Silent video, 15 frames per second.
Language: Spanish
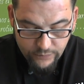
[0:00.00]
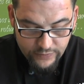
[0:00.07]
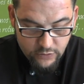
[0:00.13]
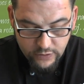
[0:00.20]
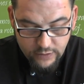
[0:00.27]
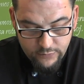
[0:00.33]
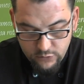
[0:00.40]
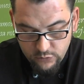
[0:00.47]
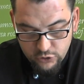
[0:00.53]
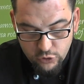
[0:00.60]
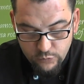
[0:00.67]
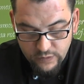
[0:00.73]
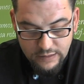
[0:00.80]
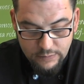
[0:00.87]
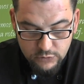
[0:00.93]
pero que bueno, que
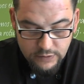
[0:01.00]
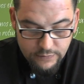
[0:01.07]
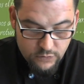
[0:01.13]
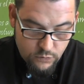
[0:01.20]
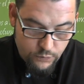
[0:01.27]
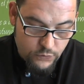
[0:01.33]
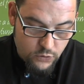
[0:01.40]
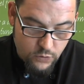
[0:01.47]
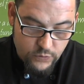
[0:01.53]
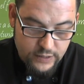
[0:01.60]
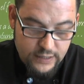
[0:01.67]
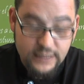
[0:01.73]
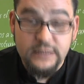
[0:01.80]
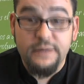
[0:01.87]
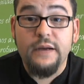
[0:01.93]
sorprendamos también un poco,
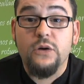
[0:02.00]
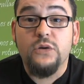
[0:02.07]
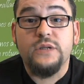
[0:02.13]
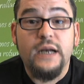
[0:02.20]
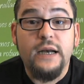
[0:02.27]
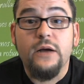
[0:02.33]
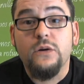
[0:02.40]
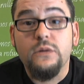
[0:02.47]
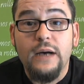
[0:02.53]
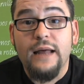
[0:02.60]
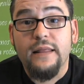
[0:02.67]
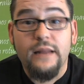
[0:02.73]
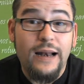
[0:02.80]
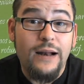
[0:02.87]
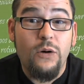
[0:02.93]
porque nadie se va a encontrar en
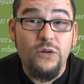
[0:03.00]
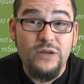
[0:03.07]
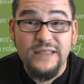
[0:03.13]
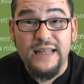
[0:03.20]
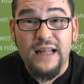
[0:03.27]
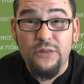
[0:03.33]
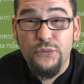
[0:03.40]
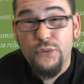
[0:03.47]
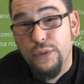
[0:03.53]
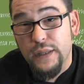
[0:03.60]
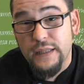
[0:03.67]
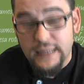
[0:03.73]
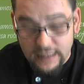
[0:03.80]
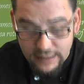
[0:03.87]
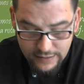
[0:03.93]
hacer algo así tan
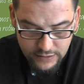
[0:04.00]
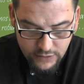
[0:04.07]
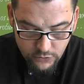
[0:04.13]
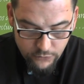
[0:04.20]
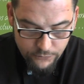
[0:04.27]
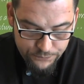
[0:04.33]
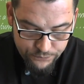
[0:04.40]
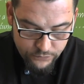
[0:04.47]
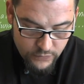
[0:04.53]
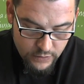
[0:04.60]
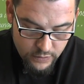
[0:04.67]
dulce y tan rico,